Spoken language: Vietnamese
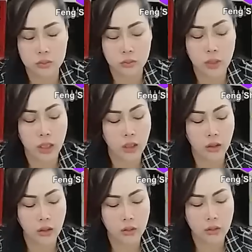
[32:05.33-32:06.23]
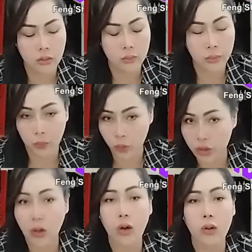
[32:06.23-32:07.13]
bía pram môi
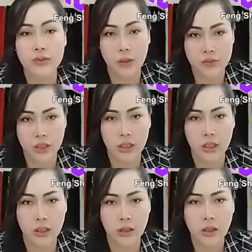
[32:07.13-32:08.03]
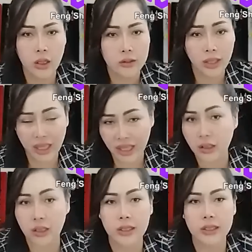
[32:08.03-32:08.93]
con xem xem cái này tay ăn
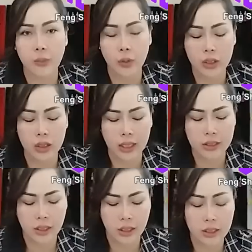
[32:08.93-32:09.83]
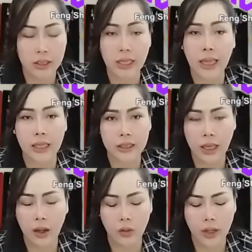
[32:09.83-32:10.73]
tận đấy tận môi cứ ăn tận đấy này cả ai
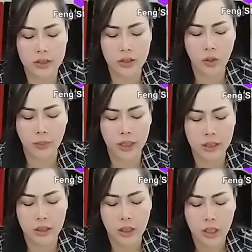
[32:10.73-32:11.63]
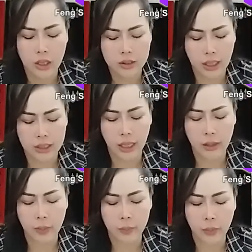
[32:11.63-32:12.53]
cao hay xong bay tay
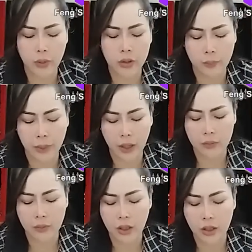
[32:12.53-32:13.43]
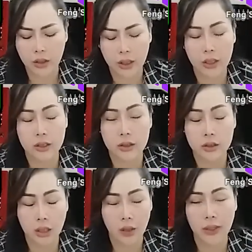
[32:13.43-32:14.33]
tham mà pol rư cọp power này
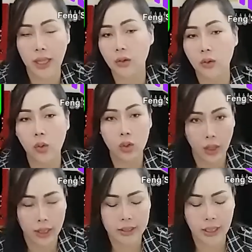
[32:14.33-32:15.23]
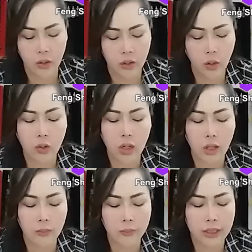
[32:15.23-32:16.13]
tê và đa không luôn có ai cao rồi hốt
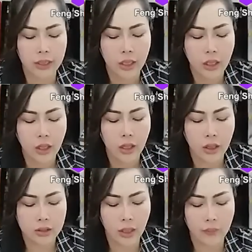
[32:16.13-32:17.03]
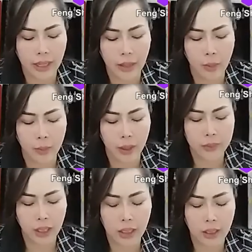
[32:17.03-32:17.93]
đó miền tê và đa mà bạp
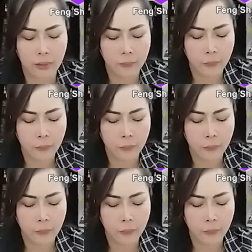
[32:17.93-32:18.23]
tha